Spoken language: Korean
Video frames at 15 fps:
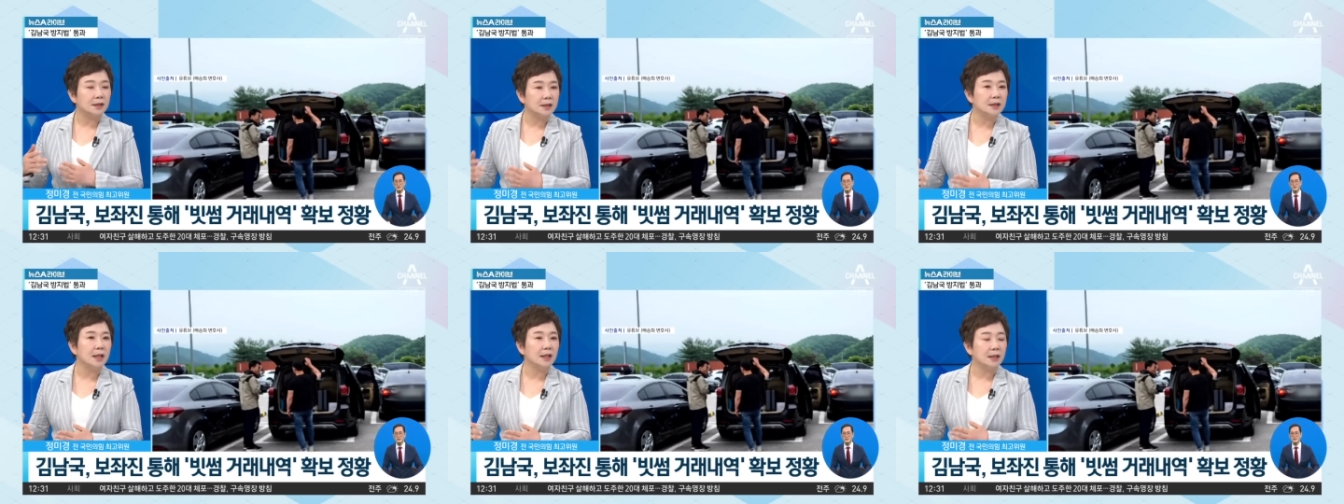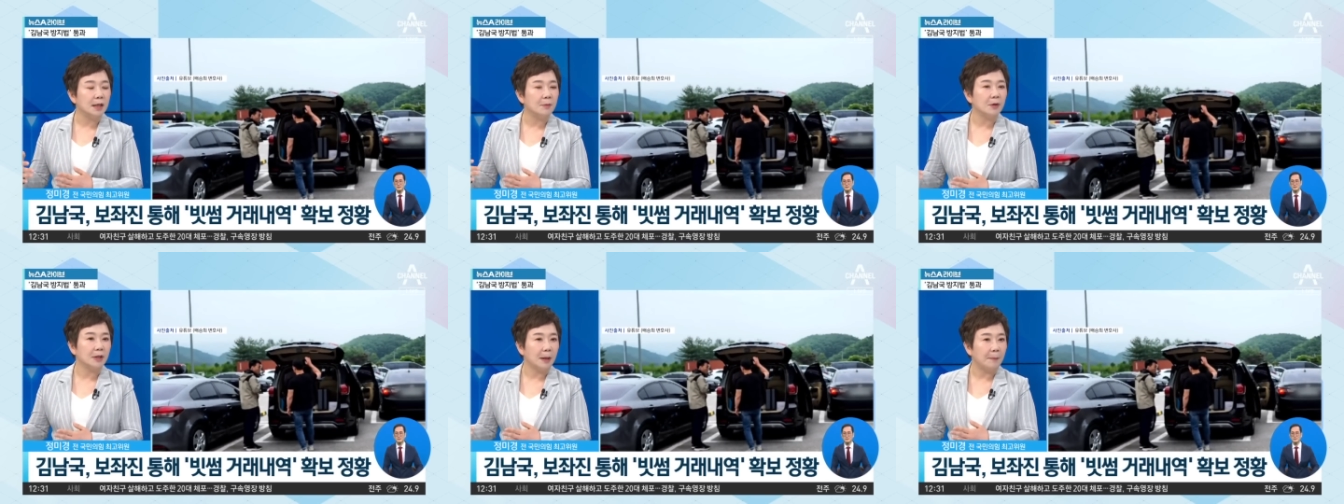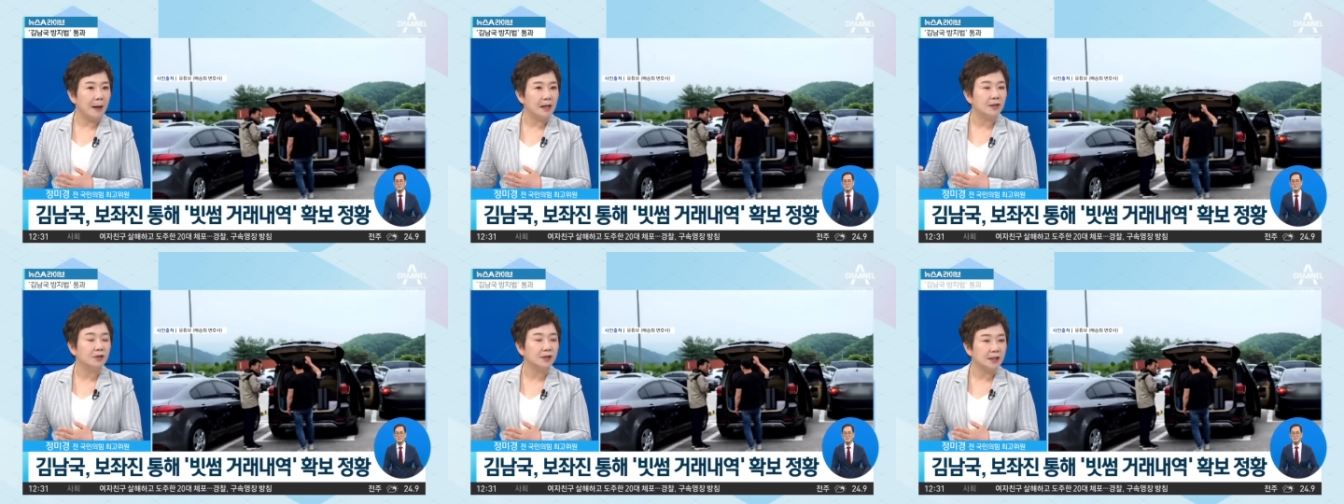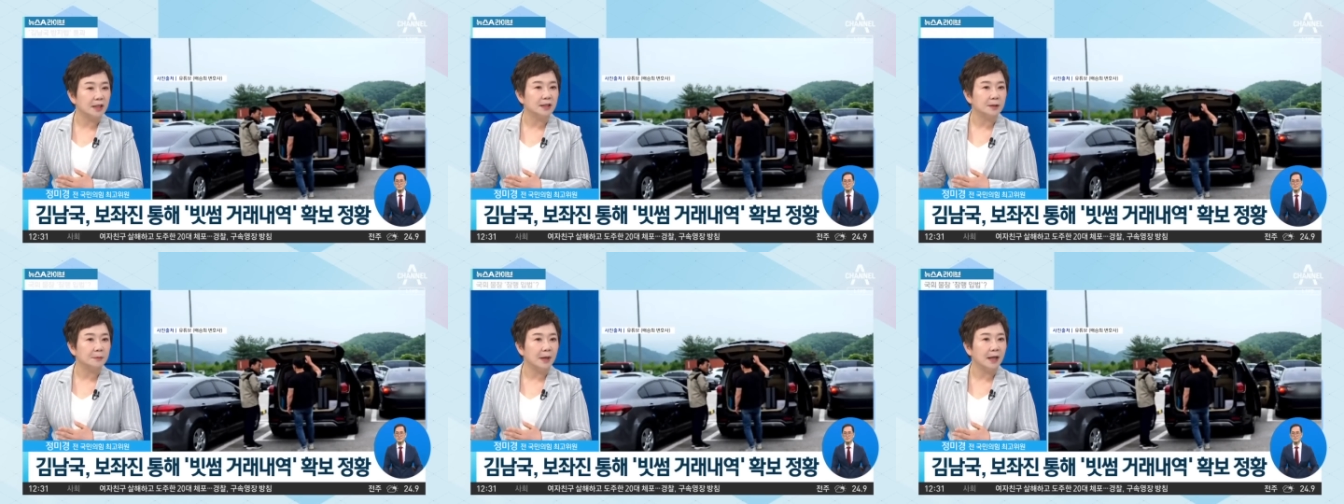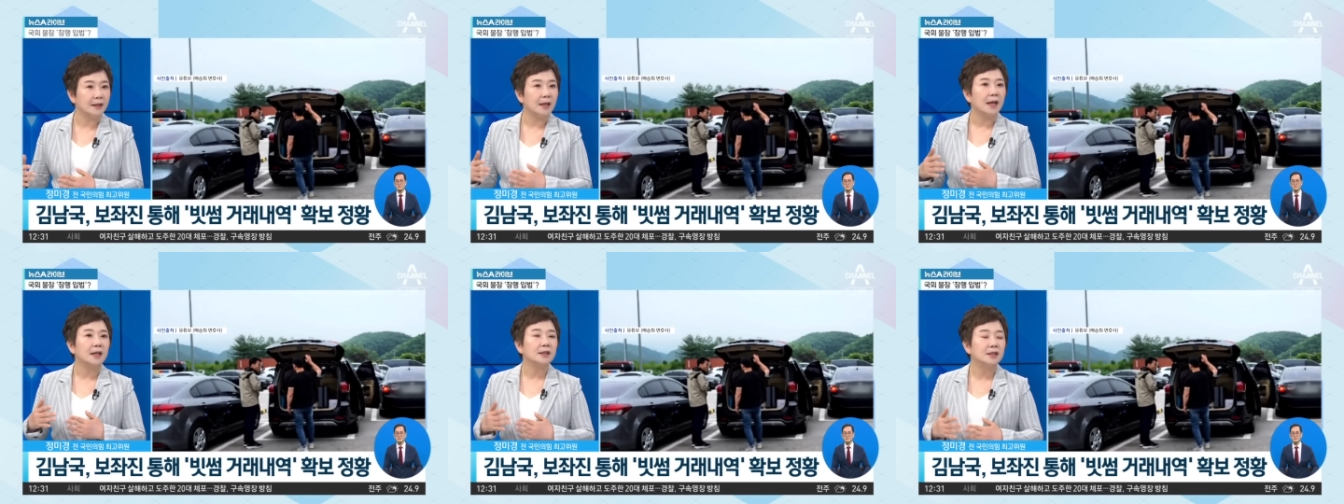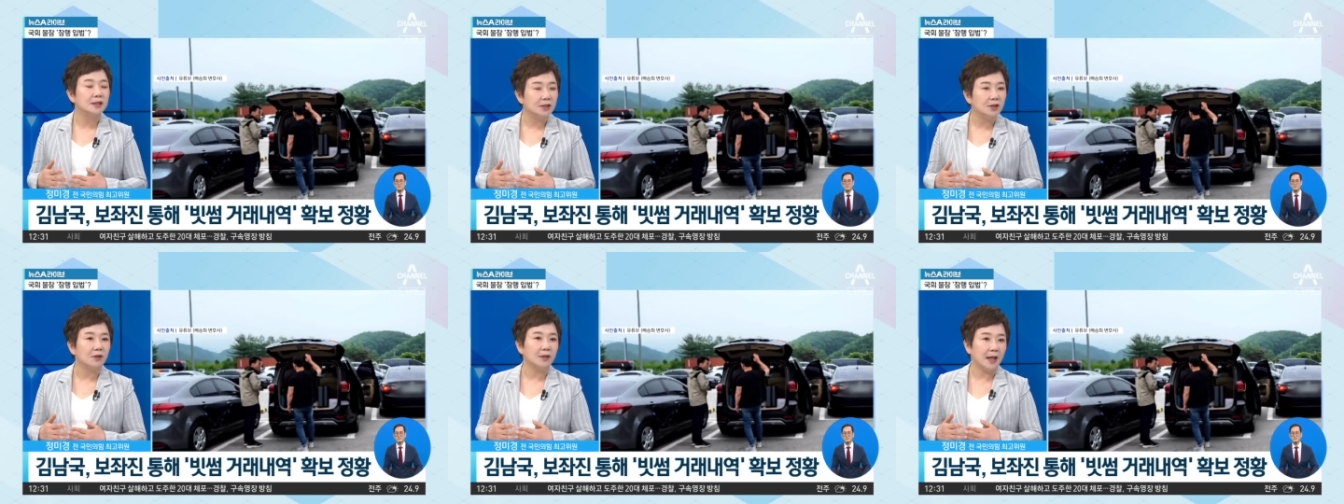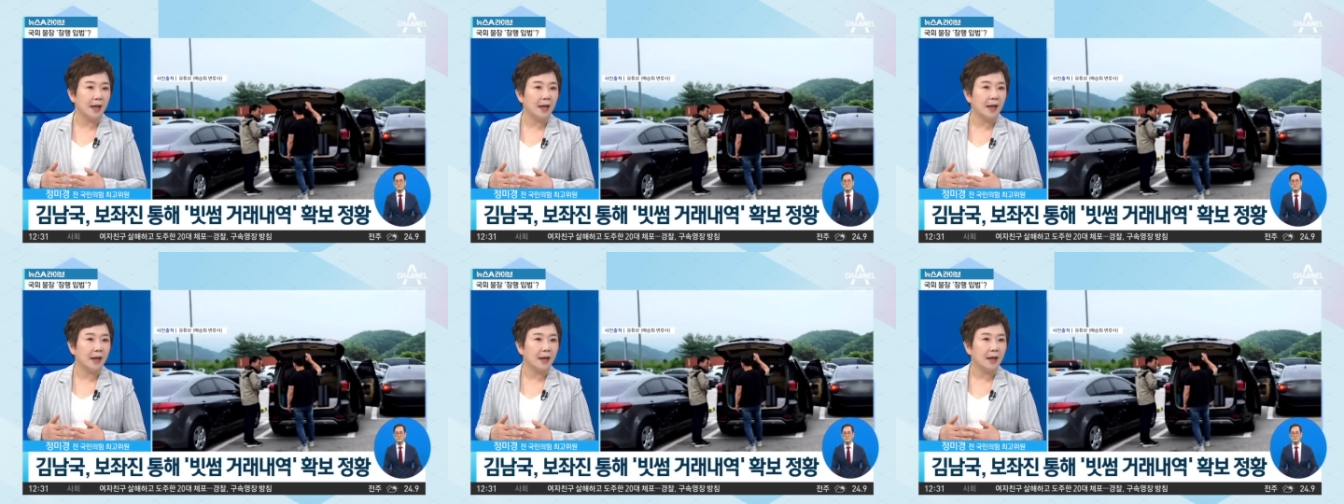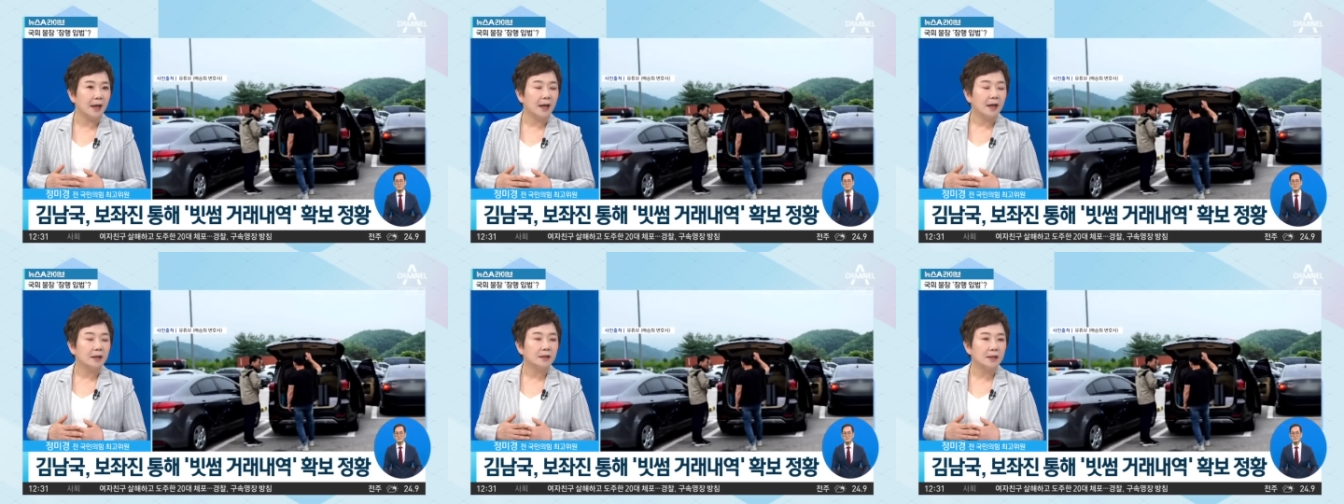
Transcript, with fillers: 진행이 되면 다 밝혀지겠지만 그 전에 음.